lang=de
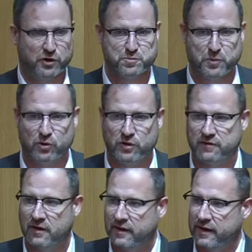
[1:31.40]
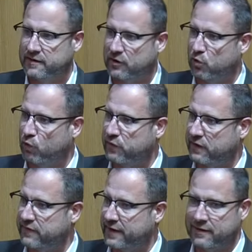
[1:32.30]
gesprochen hat, in der
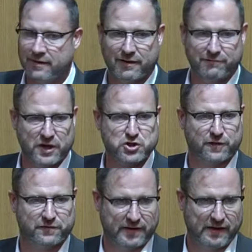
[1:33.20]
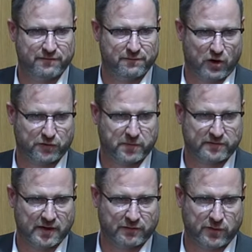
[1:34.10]
KOFAG wären Wirtschaftshilfen
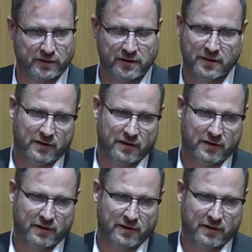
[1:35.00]
ausbezahlt worden.